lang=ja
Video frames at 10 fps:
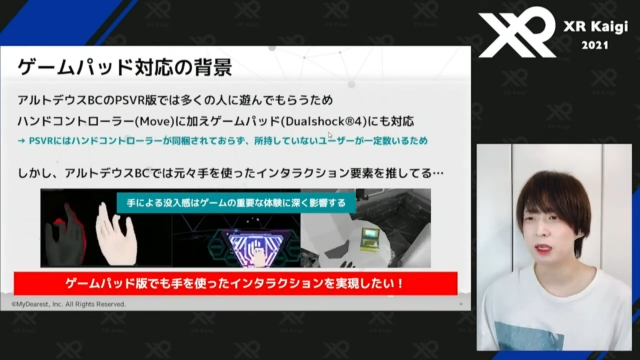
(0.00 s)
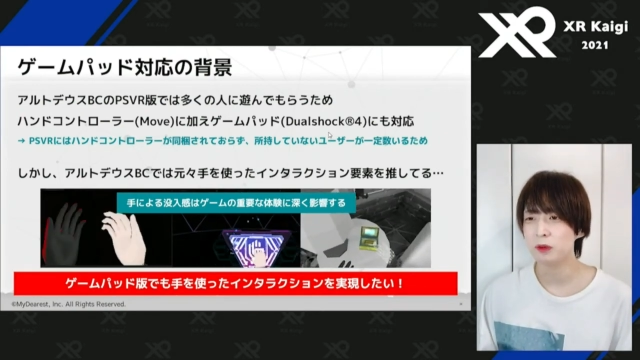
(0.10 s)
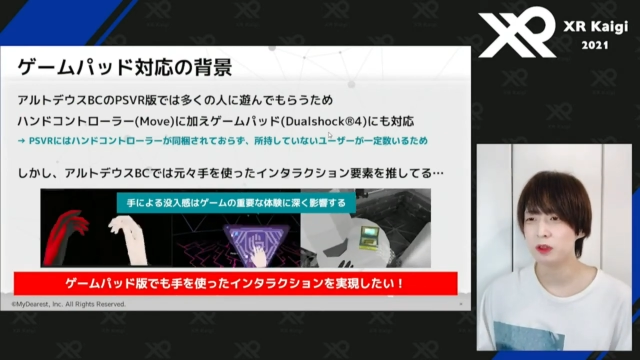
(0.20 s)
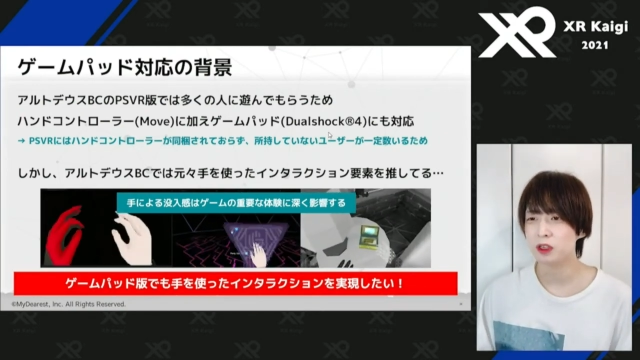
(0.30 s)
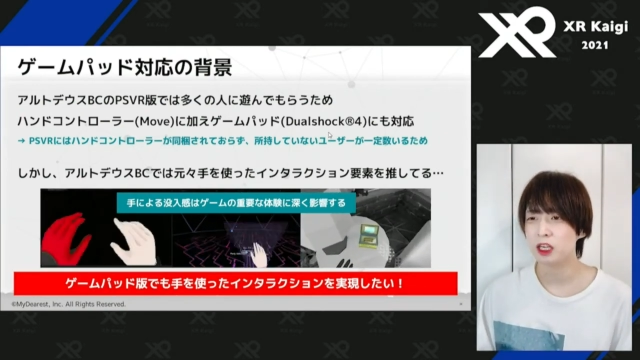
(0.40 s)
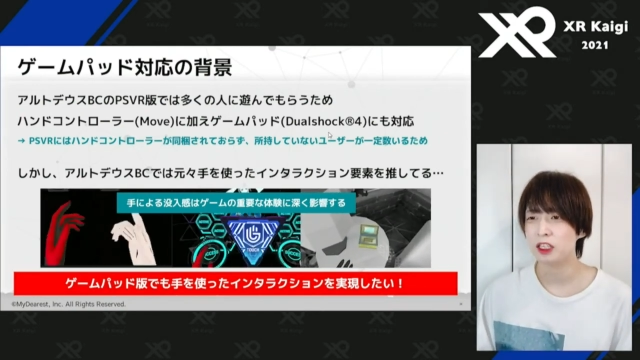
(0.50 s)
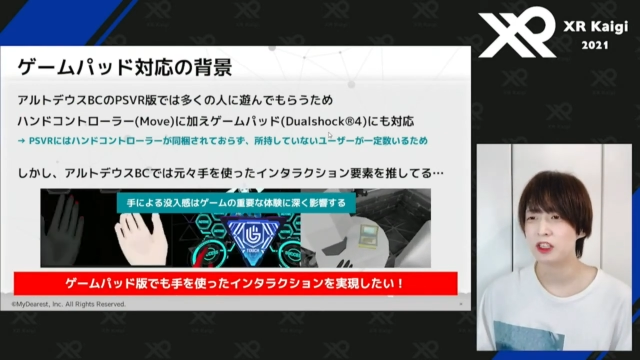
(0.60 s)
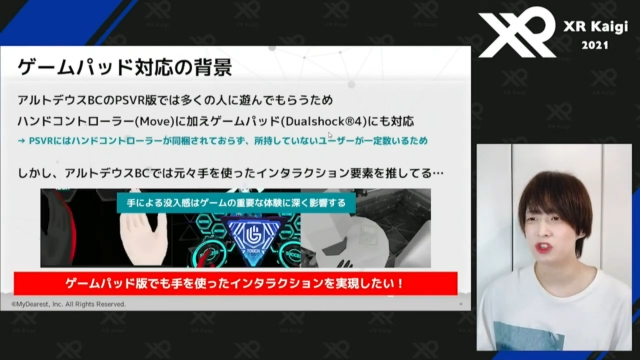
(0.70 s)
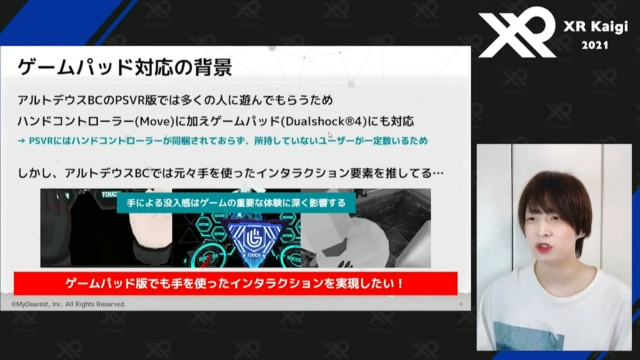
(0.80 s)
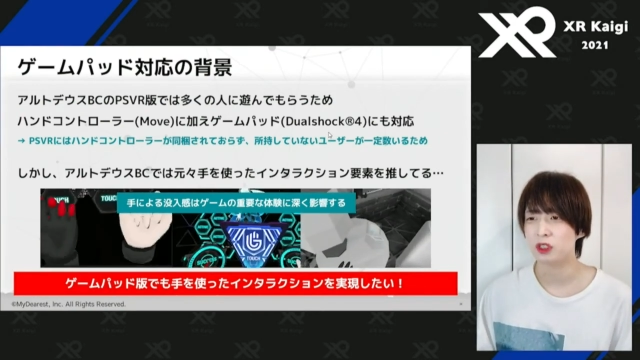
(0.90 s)
ゲームのか
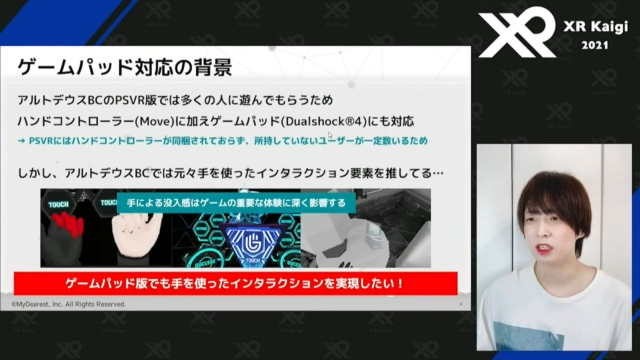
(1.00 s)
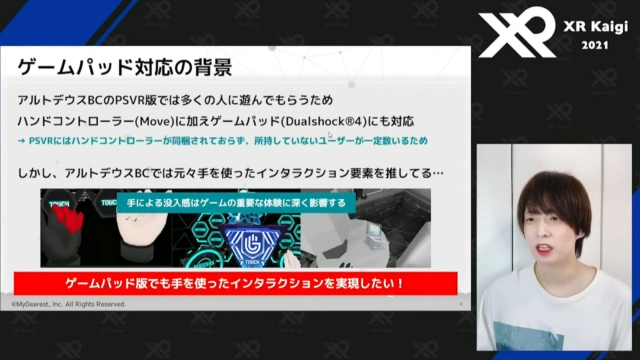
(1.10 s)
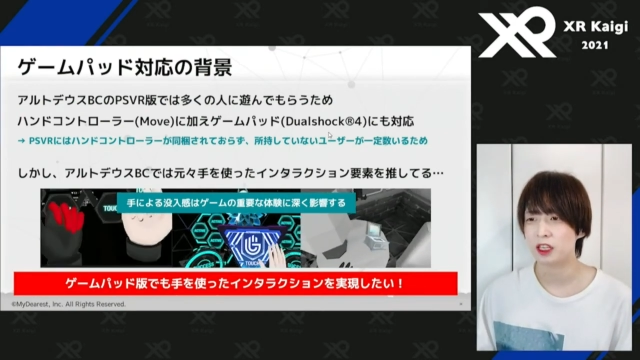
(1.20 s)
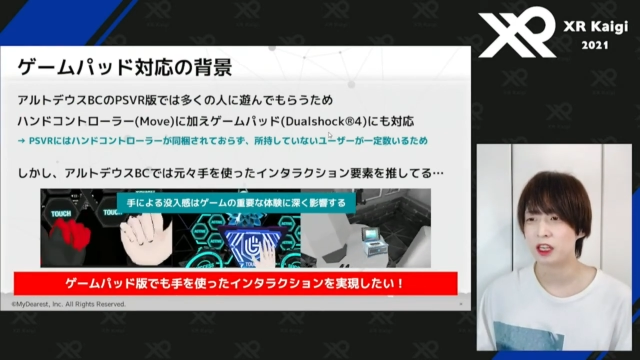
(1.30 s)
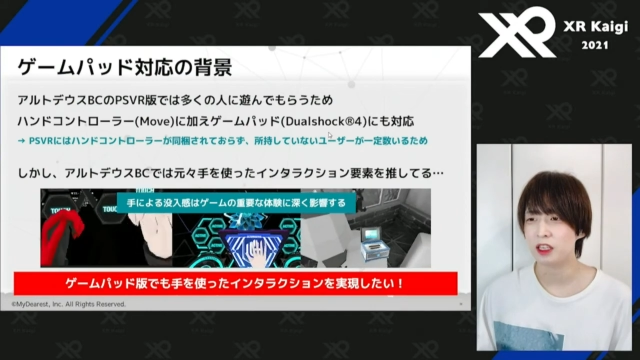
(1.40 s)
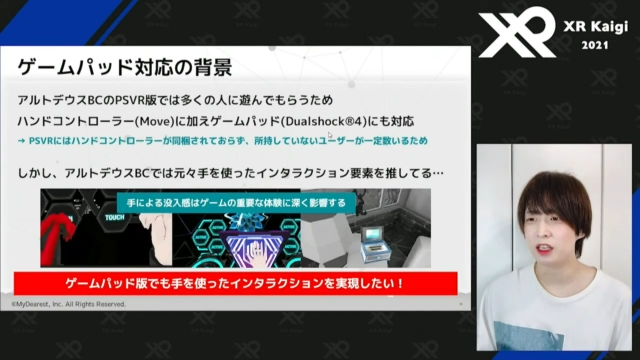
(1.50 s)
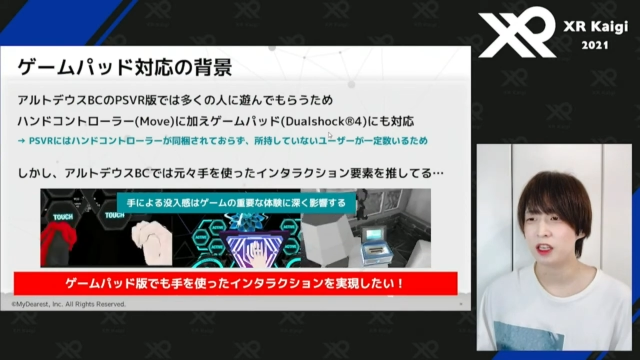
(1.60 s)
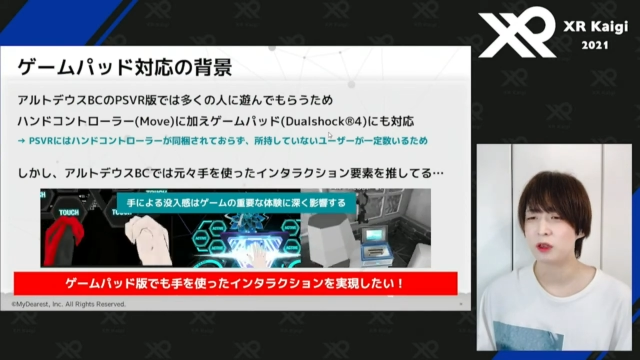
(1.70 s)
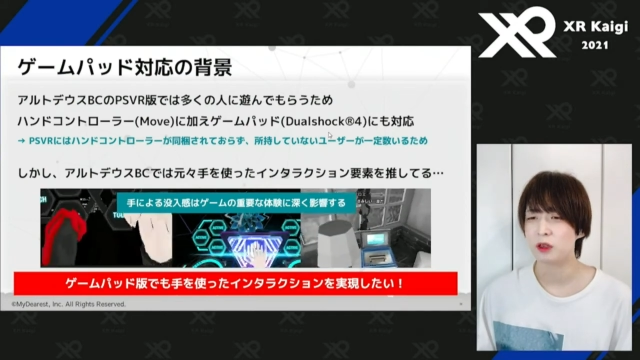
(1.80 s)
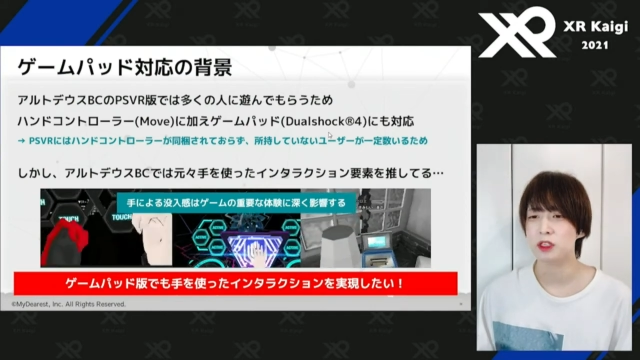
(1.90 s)
なり重要な体験
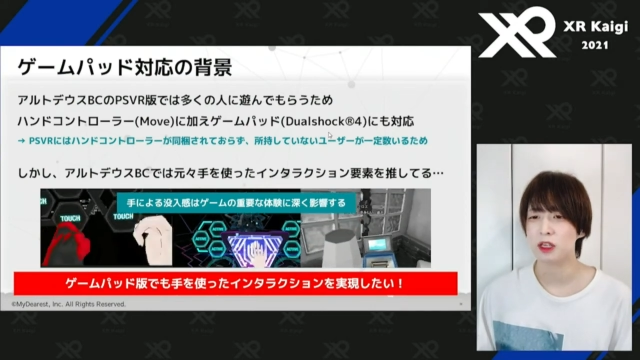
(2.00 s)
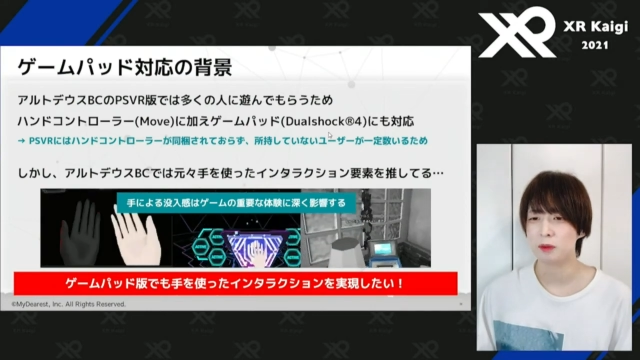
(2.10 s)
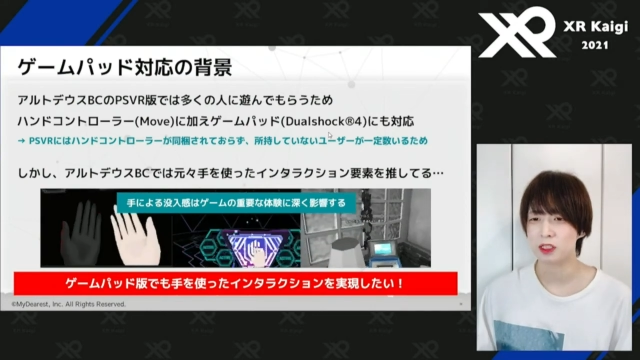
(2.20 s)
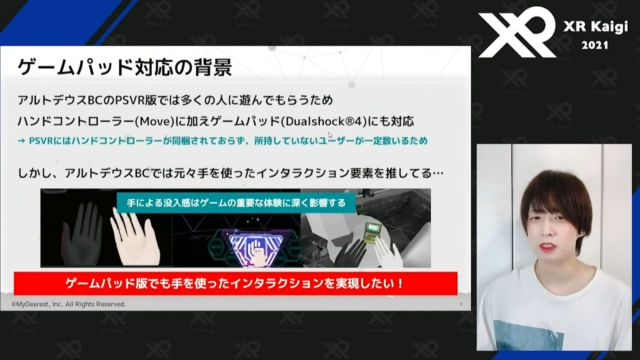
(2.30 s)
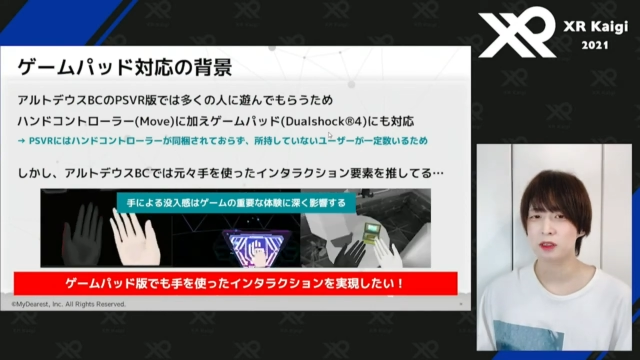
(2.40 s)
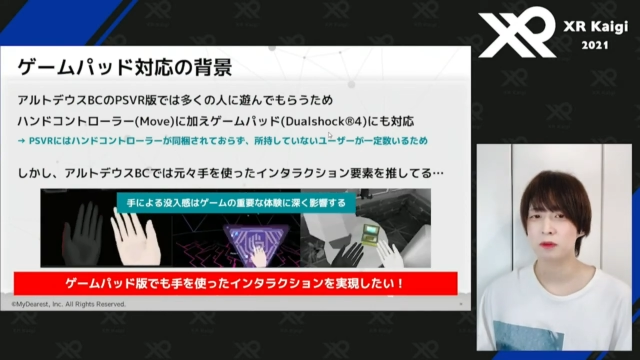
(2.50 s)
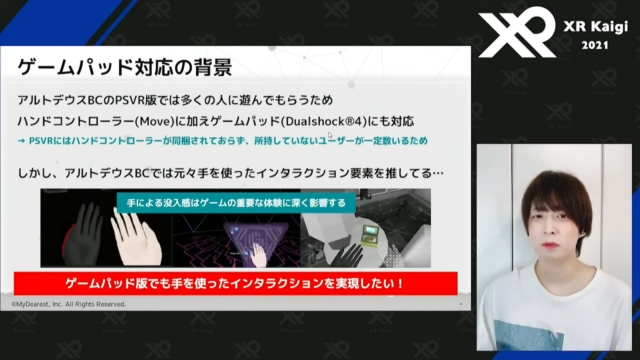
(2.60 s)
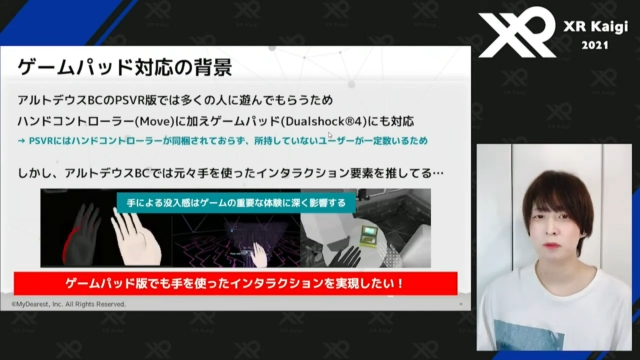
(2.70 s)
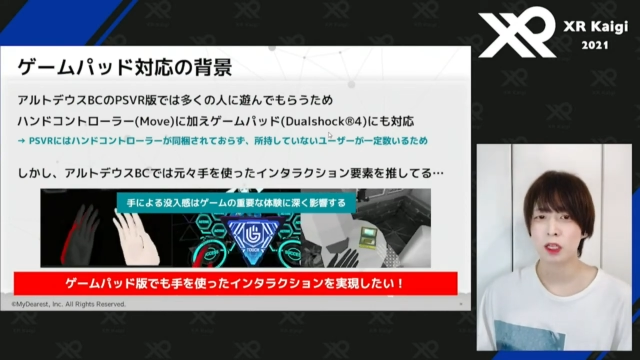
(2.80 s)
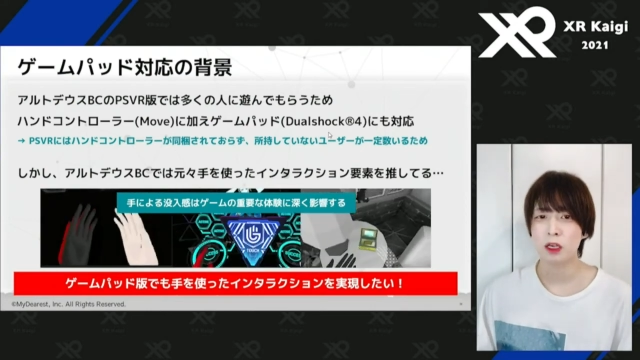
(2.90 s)
に影響しています。